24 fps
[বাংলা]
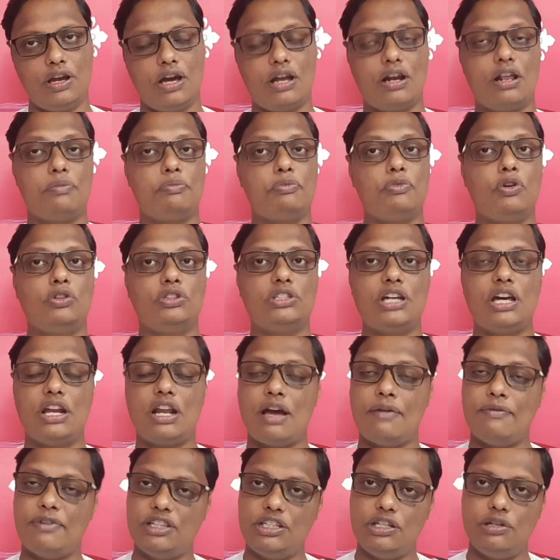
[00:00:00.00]
খারাপ কথা
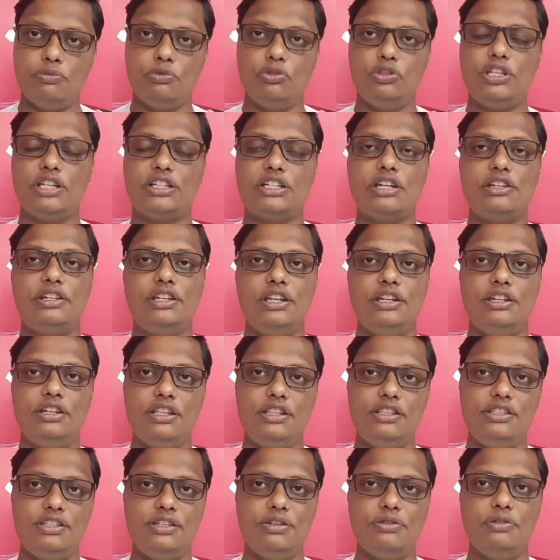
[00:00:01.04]
আর আমাদের মধ্যে একটা
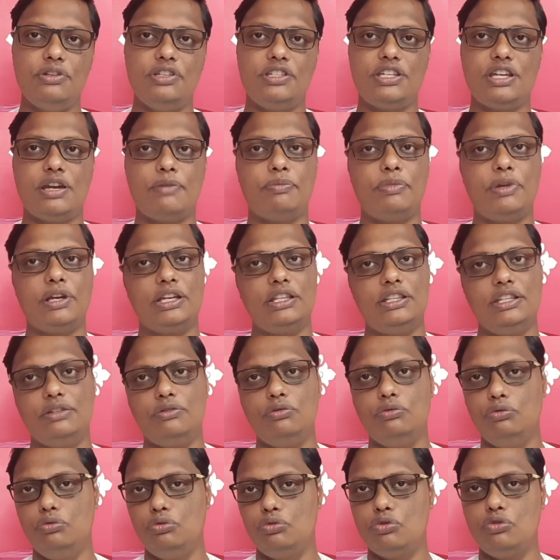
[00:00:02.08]
টেন্ডেন্সি হয়েছে আপনাকে
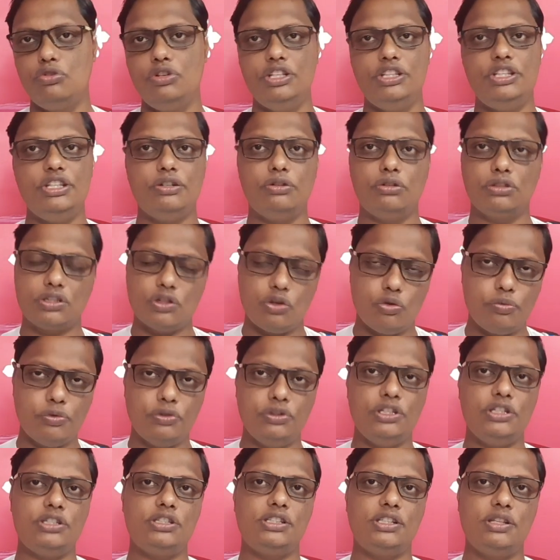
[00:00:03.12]
দেখুন দুটো নীতিকথা
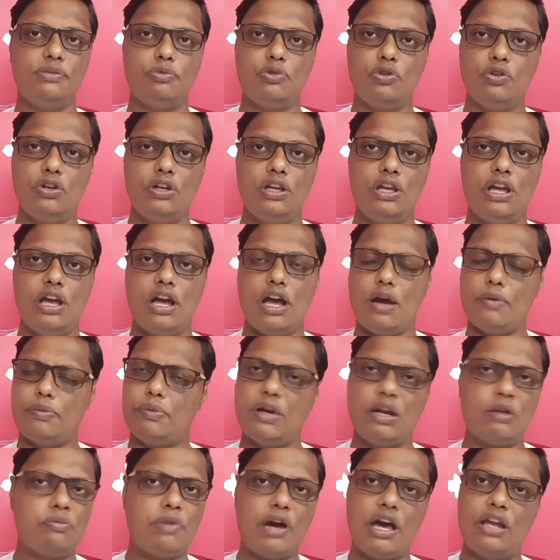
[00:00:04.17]
উপদেশ দেব
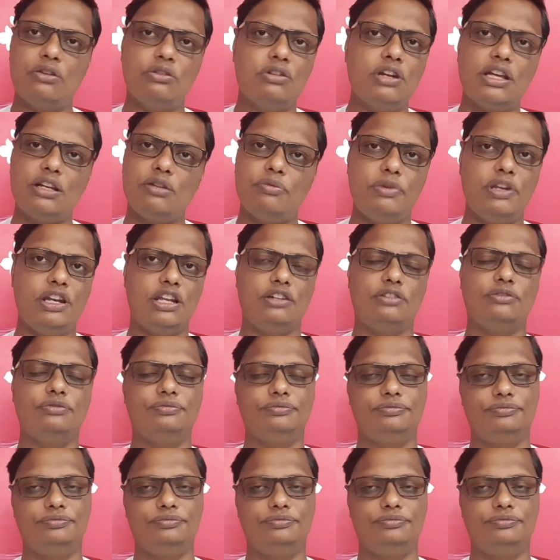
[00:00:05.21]
আপনার ভালো লাগবে না